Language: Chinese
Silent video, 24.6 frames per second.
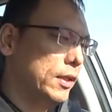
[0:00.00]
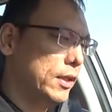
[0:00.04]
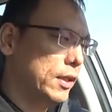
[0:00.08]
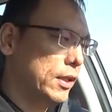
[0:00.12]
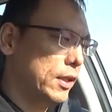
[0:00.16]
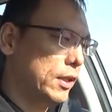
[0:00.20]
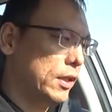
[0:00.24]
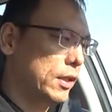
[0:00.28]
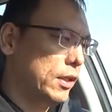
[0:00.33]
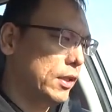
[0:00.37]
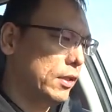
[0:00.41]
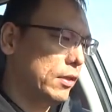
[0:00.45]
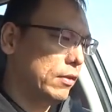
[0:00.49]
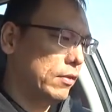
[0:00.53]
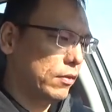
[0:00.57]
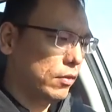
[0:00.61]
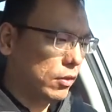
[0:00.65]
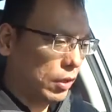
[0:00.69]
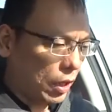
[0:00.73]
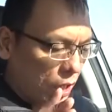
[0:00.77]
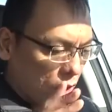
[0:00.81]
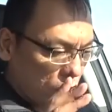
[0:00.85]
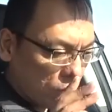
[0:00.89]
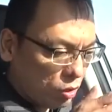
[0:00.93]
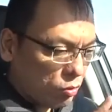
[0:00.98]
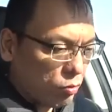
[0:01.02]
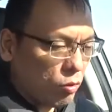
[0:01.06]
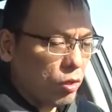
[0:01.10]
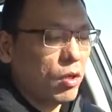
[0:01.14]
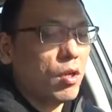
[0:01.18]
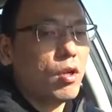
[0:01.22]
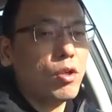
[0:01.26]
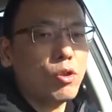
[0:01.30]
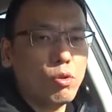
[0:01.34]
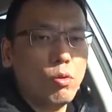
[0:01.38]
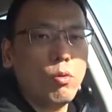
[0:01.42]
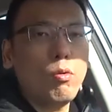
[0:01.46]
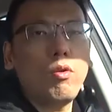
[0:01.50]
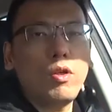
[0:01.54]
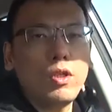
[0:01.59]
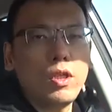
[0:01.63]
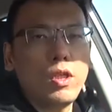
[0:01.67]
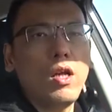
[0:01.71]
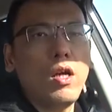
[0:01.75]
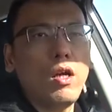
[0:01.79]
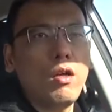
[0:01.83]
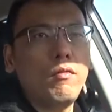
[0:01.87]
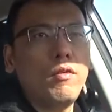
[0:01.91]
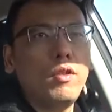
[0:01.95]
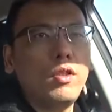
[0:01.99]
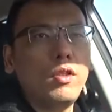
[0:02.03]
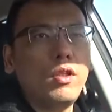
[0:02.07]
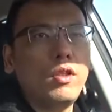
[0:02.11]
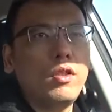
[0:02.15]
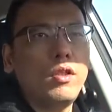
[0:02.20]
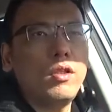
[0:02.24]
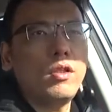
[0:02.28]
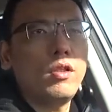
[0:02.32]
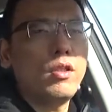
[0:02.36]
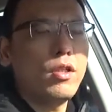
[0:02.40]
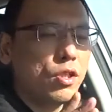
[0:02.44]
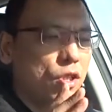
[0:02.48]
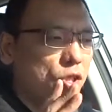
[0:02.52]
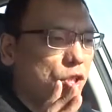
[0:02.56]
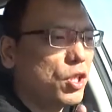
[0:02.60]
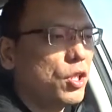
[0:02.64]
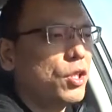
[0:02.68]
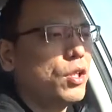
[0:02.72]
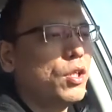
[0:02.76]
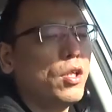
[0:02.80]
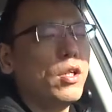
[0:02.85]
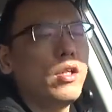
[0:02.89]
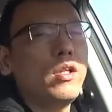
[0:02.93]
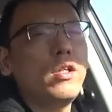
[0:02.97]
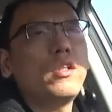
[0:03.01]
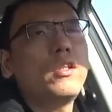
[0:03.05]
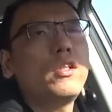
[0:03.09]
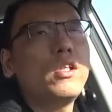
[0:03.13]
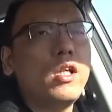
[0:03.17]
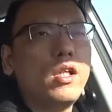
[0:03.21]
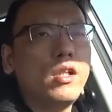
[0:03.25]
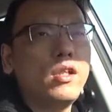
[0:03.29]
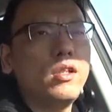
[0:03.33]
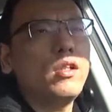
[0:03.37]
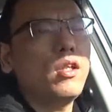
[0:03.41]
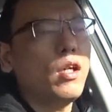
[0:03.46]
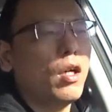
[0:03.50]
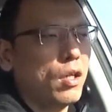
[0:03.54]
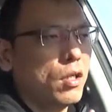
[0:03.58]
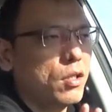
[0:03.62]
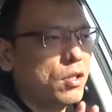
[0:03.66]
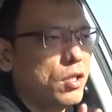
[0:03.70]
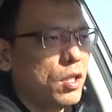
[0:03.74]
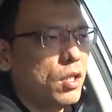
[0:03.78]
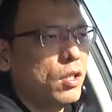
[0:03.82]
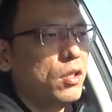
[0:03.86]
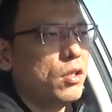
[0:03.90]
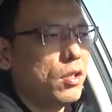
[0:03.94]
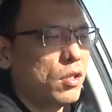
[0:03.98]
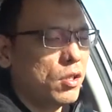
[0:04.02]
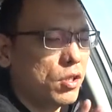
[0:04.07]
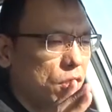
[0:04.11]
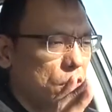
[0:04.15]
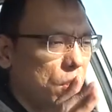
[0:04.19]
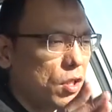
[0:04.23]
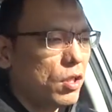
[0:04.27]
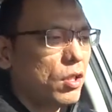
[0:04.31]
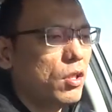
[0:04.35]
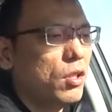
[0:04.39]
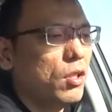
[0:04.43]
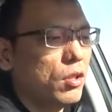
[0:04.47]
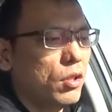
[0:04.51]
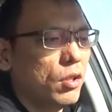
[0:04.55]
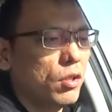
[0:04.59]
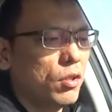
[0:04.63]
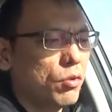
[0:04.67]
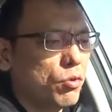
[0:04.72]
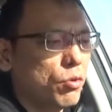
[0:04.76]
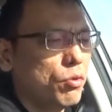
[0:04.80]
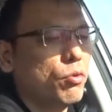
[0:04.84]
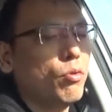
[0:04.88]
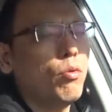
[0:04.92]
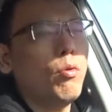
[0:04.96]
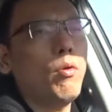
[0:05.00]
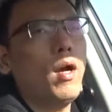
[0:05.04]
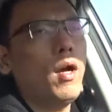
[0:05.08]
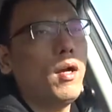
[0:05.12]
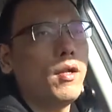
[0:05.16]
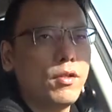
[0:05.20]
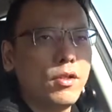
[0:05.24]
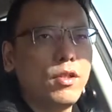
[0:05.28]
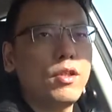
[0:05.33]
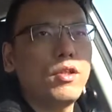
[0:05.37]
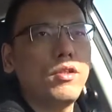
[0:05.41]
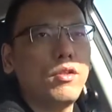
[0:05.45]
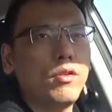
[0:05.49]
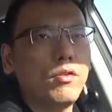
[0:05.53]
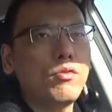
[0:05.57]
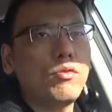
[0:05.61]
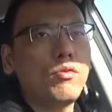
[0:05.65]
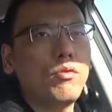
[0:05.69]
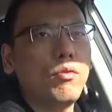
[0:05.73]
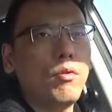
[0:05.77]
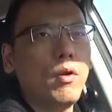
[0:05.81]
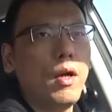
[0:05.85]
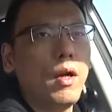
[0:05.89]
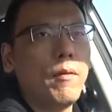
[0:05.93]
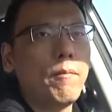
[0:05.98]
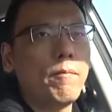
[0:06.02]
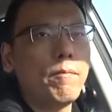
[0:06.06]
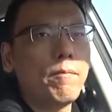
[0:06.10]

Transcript: 呃，还是我刚说过的这两个问题，敬业建议啊，建议尽可能的去优化，尽可能去优化。